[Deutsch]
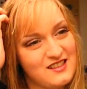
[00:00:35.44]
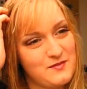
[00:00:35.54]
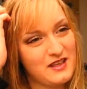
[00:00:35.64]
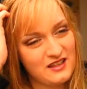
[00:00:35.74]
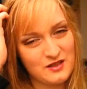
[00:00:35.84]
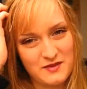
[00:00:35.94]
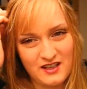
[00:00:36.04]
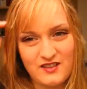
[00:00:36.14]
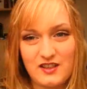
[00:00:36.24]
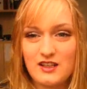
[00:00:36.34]
am besten ich
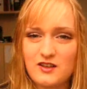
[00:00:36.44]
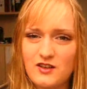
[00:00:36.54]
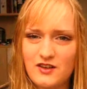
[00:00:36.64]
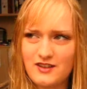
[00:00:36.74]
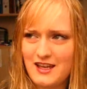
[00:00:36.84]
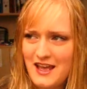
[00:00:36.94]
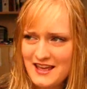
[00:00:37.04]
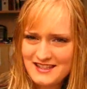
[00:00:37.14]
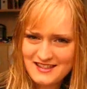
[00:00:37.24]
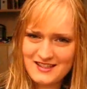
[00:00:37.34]
mache nie wieder einen
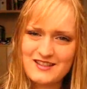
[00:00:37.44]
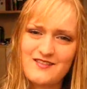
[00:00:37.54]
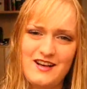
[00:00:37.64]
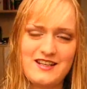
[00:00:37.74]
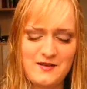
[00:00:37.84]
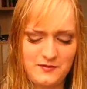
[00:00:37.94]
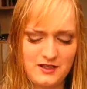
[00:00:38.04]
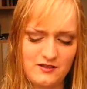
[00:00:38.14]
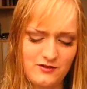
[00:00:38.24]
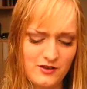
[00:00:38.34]
Contest, weil ich habe
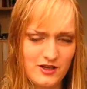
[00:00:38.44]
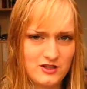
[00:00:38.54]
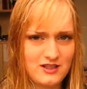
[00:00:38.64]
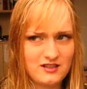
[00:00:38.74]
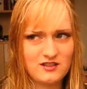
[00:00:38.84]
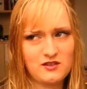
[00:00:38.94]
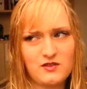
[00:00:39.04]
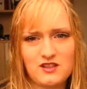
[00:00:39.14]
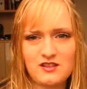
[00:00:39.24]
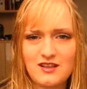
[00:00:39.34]
dann voll das schlechte
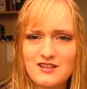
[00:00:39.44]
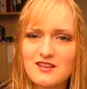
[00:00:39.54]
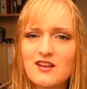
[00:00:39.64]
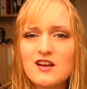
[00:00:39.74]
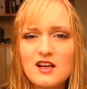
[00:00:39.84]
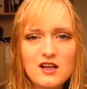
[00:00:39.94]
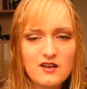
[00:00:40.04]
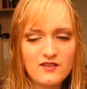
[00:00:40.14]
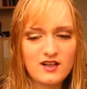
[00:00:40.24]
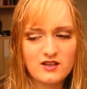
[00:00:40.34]
Gewissen jetzt.
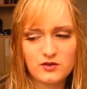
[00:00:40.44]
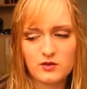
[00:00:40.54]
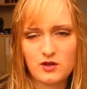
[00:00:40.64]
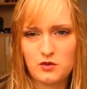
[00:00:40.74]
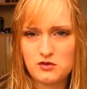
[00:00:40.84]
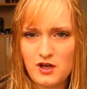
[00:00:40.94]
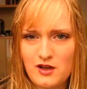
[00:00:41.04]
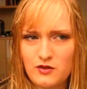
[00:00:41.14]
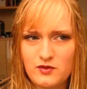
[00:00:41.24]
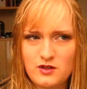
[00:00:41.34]
Weil es können ja nur
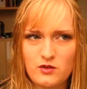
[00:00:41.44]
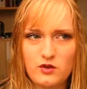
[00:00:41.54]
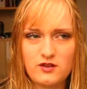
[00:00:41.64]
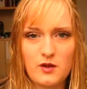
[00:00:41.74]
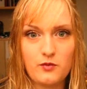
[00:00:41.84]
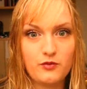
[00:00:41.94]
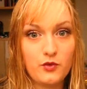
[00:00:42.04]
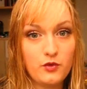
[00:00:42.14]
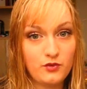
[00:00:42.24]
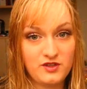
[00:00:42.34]
drei gewinnen und es haben
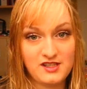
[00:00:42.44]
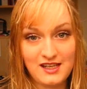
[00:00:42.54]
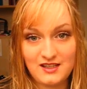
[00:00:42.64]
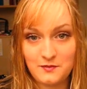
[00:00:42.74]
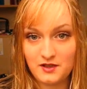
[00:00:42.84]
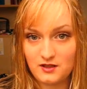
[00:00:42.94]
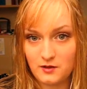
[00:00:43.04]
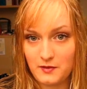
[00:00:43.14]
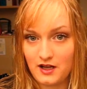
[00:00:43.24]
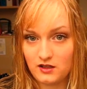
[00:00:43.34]
50
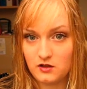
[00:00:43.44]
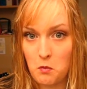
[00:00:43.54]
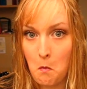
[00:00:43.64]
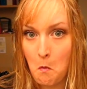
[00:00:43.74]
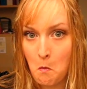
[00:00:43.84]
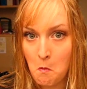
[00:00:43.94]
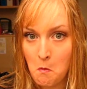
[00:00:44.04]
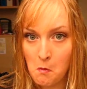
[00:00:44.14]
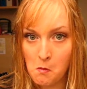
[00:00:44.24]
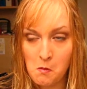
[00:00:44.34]
mitgemacht.
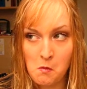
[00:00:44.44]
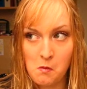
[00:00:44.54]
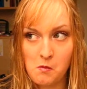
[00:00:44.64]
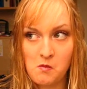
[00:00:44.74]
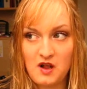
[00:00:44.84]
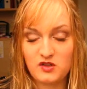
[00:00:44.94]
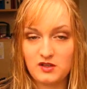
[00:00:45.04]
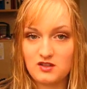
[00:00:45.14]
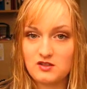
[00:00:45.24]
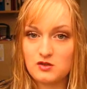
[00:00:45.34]
Also,
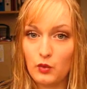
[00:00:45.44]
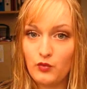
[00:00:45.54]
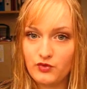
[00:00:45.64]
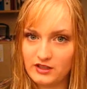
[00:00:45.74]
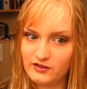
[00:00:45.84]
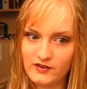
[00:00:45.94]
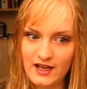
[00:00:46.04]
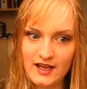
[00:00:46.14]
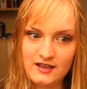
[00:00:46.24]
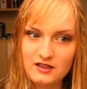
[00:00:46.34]
dass es so viele
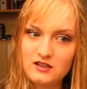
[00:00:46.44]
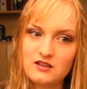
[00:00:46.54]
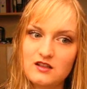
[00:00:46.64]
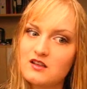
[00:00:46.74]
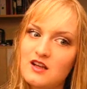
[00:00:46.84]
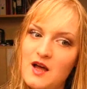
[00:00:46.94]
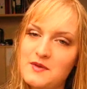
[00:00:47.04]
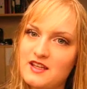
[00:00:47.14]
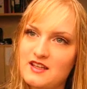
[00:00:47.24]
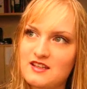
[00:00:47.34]
werden,
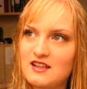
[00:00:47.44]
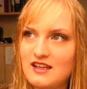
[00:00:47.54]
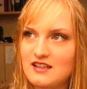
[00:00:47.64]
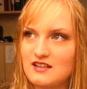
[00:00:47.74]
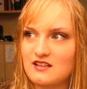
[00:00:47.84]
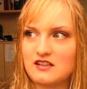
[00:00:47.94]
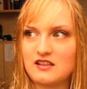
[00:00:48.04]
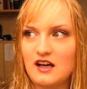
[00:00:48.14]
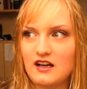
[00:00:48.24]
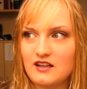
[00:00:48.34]
habe ich jetzt nicht
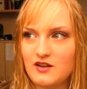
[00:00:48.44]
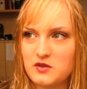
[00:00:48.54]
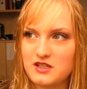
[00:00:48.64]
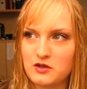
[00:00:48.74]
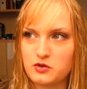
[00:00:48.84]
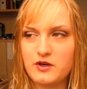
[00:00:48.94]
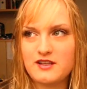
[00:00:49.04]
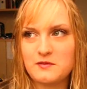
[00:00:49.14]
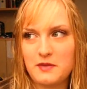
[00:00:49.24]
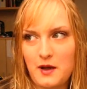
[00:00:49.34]
gedacht. Also, ich dachte schon,
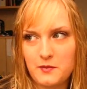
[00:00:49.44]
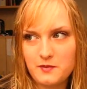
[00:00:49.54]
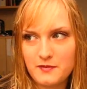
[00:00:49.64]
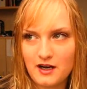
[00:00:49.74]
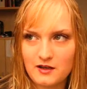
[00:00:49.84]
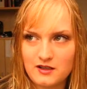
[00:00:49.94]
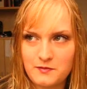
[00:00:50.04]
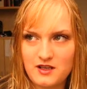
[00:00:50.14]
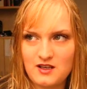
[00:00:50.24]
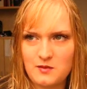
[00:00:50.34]
dass ein paar mitmachen.
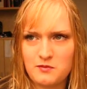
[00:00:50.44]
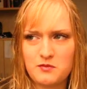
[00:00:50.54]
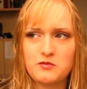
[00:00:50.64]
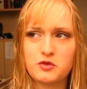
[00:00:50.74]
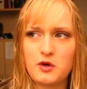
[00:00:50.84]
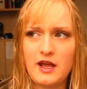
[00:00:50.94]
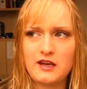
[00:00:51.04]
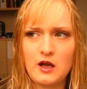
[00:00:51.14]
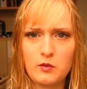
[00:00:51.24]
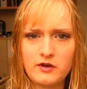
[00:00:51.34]
Ich meine, ich habe schon
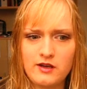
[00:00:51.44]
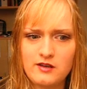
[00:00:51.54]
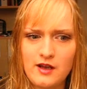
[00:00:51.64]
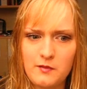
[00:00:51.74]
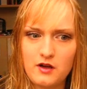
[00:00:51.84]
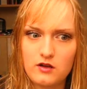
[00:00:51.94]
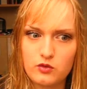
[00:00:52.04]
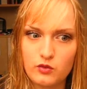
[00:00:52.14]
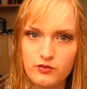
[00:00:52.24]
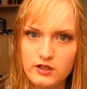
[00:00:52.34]
einige Abonnenten, aber
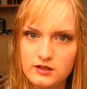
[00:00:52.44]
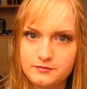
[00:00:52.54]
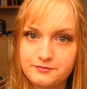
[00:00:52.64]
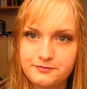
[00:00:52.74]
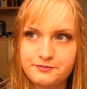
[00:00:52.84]
so viele